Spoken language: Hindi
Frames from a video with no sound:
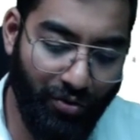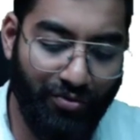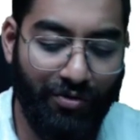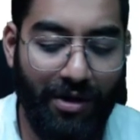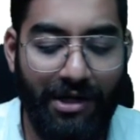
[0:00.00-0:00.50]

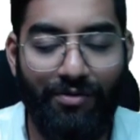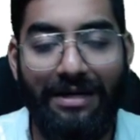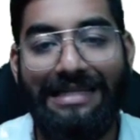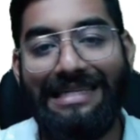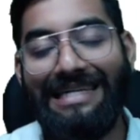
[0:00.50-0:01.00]

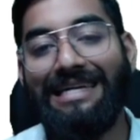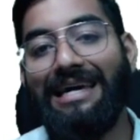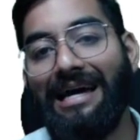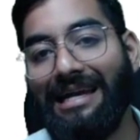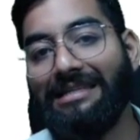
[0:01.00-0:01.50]
ट्वेंटी के
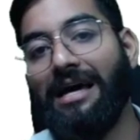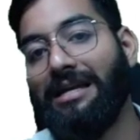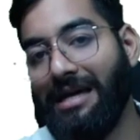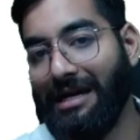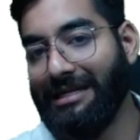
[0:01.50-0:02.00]
अगले साल
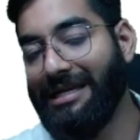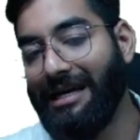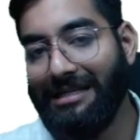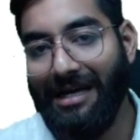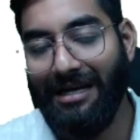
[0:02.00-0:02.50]
के अगले से
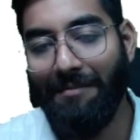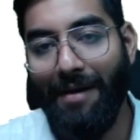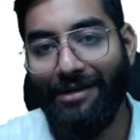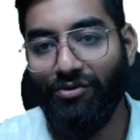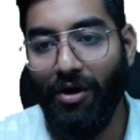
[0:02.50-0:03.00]
अगले साल के
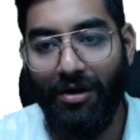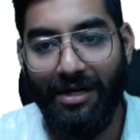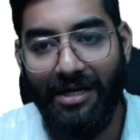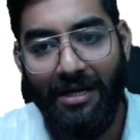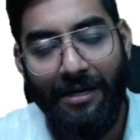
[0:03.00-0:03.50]
बैच जो है
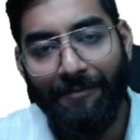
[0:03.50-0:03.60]
ऑलरेडी